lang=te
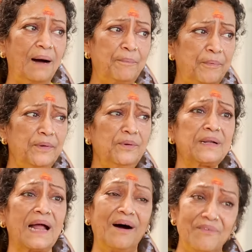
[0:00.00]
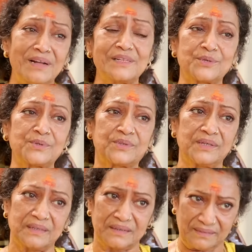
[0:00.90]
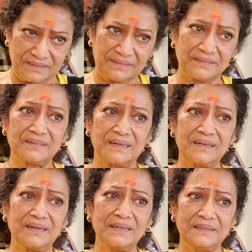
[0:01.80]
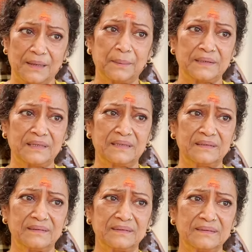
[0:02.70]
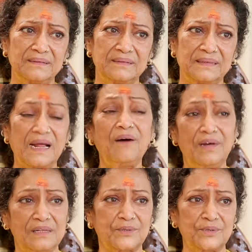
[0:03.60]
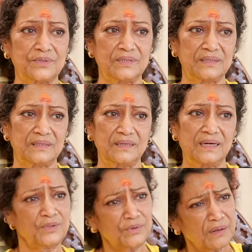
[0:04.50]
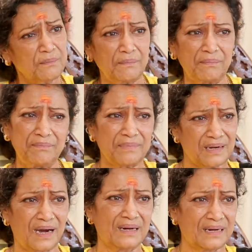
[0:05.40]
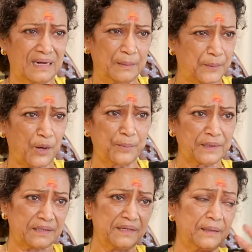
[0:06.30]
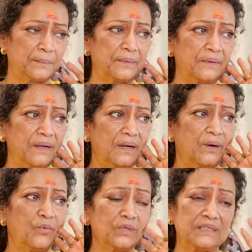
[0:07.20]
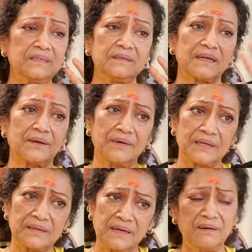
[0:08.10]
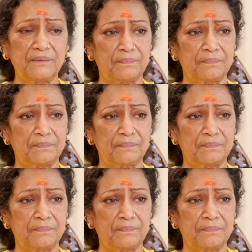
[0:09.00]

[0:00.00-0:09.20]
అప్పుడు రావాల్సి వచ్చింది హైదరాబాద్కి రావాల్సి వచ్చింది అది కూడా కారణాలే ప్రాపర్టీ డబ్బులు వచ్చిన తర్వాత